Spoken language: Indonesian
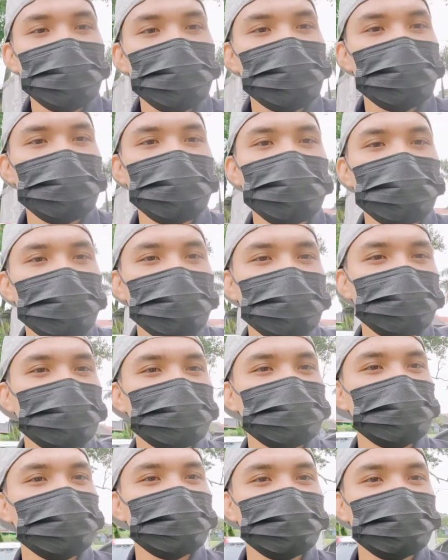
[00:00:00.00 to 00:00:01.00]
bolehlah
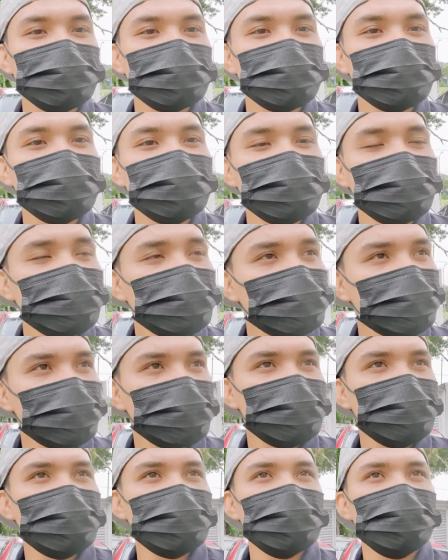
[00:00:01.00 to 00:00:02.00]
datang di sini untuk
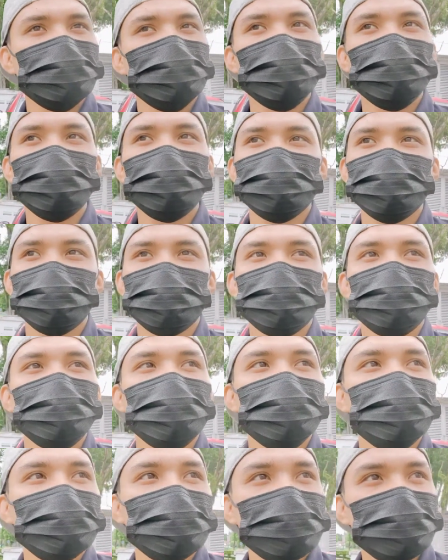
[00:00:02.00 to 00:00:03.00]
menyewa satu dua
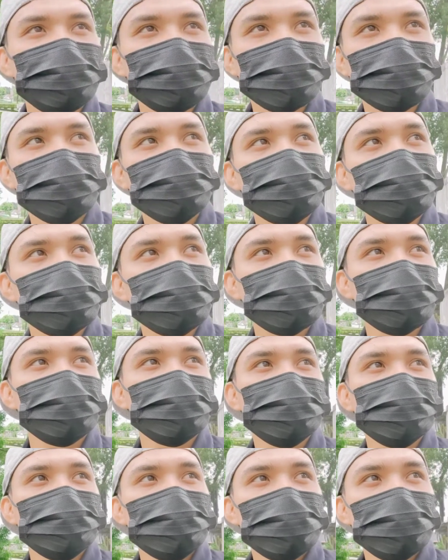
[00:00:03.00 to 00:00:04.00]
malam ataupun
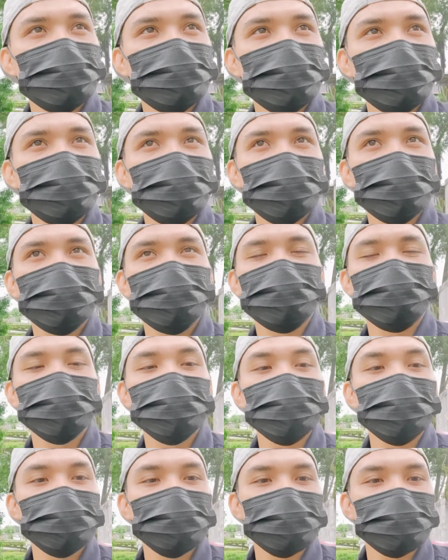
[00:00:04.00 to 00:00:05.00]
kamu boleh
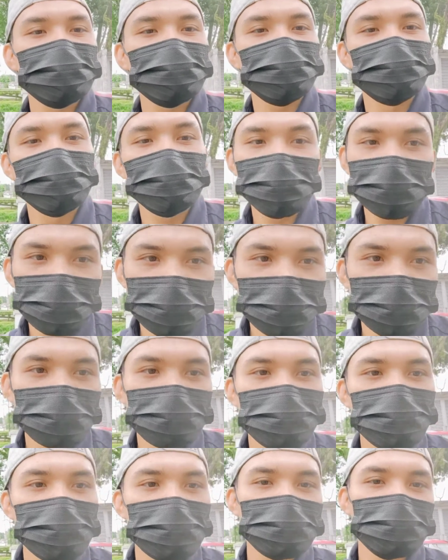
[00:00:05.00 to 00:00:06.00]
beli beli nih
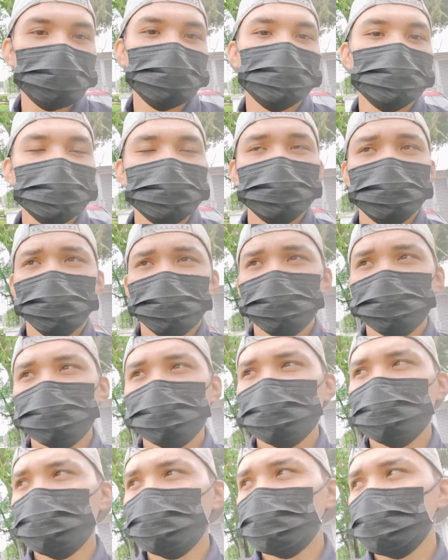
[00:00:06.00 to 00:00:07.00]
rumah
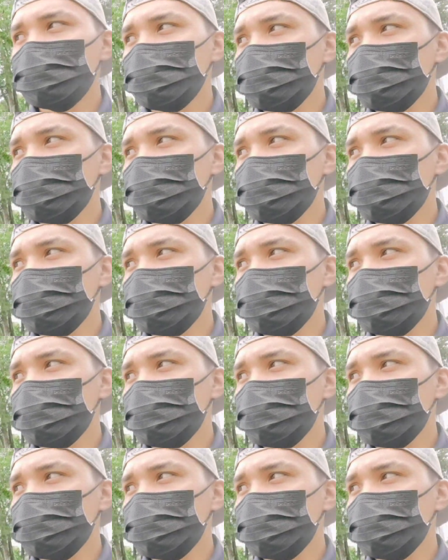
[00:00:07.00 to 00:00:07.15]
untuk